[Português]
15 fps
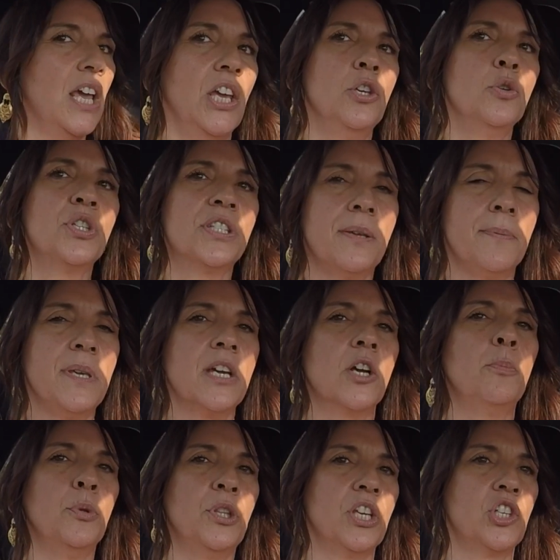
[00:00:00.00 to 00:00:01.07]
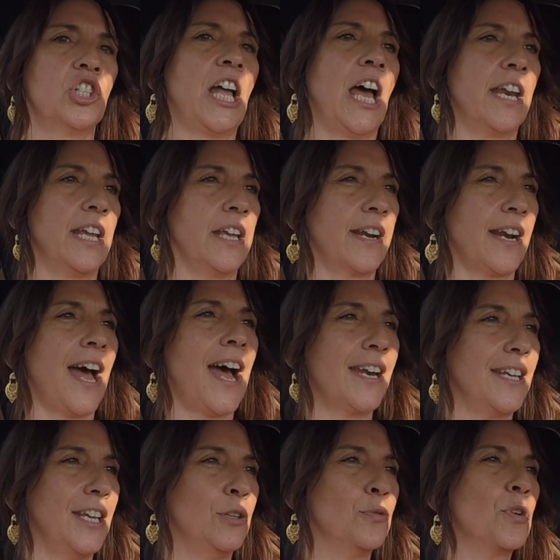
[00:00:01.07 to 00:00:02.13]
Eu sabia que podia estar a errar
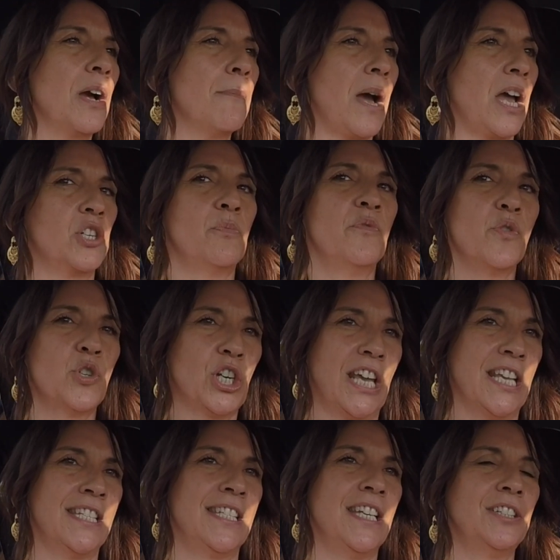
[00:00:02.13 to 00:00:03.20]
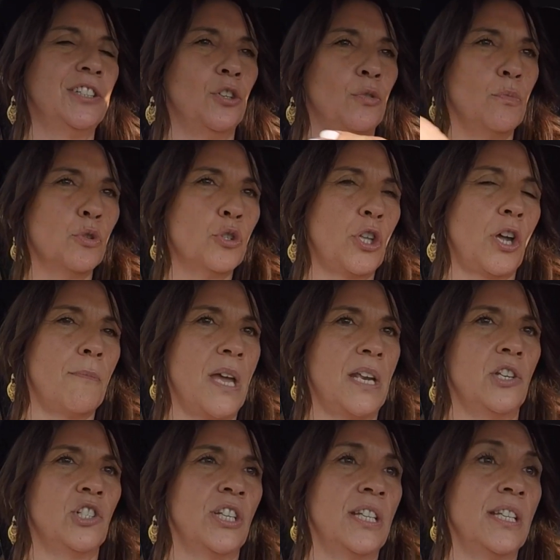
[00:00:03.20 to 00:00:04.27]
e nunca mais me vou esquecer de ter o meu store
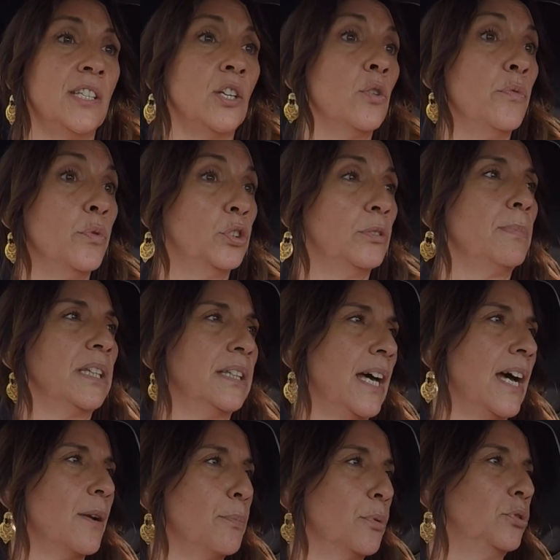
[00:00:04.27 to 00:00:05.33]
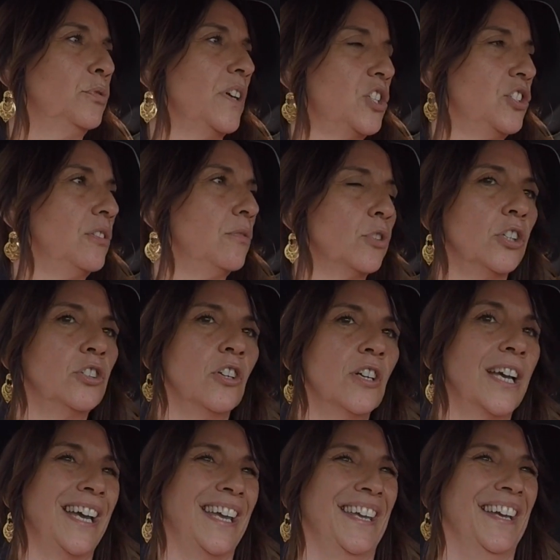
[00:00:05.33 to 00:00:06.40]
manager a dizer eu vou-te matar porque tu vais ter um
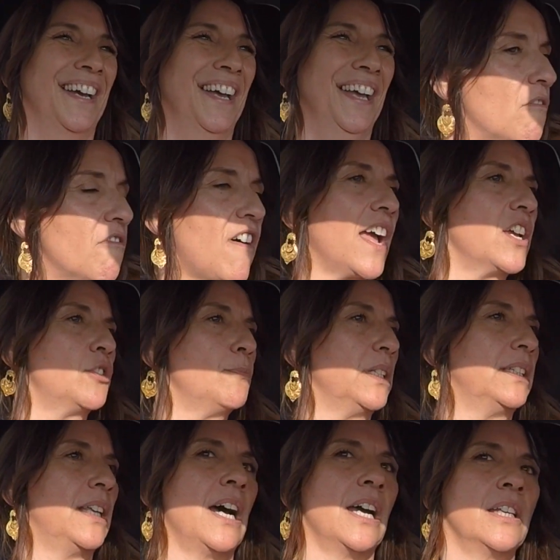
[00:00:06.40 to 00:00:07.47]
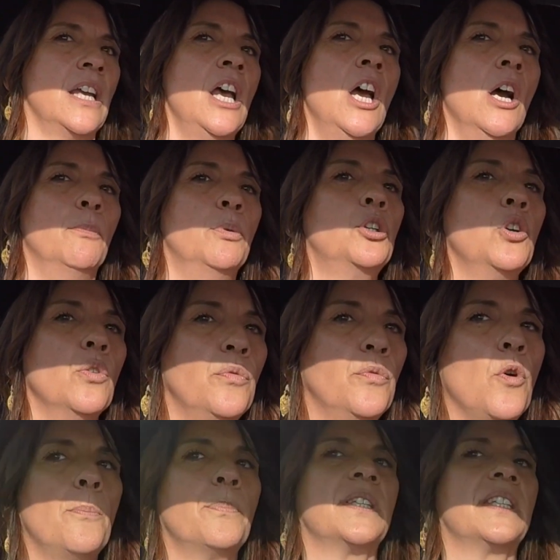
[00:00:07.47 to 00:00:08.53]
ok Tu vais matar, porque eu
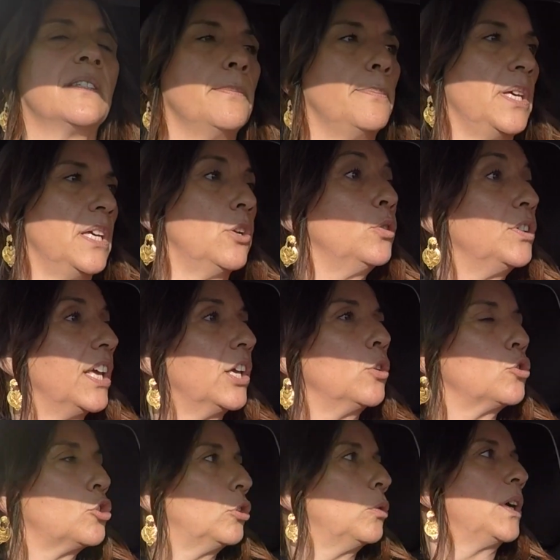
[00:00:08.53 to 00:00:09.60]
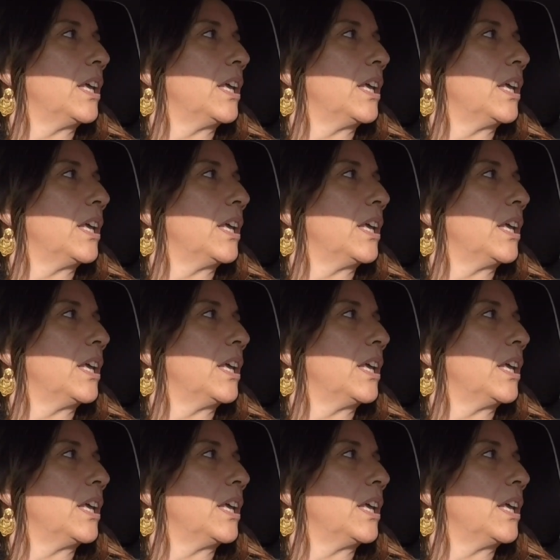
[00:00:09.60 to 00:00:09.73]
vou perceber onde é que eu estou a